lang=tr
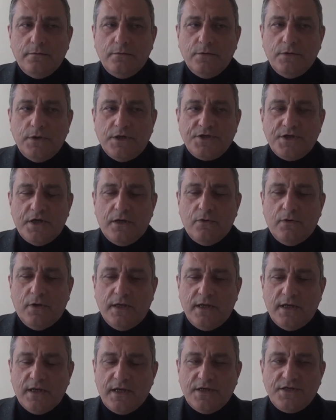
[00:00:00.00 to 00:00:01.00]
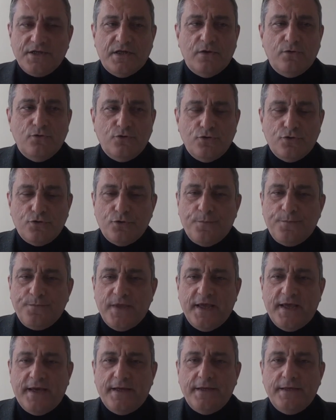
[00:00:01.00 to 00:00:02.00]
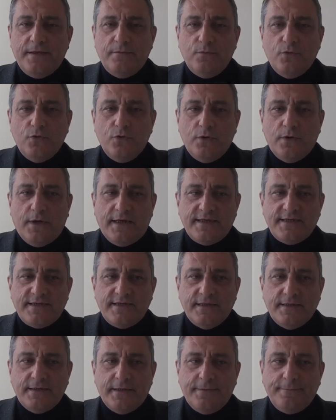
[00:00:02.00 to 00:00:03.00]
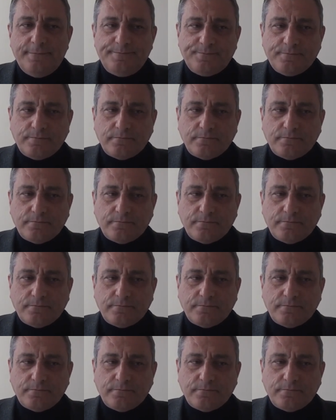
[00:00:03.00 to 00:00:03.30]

bu yaşanan olaylar gerçekten üzücü. Yani bu aslında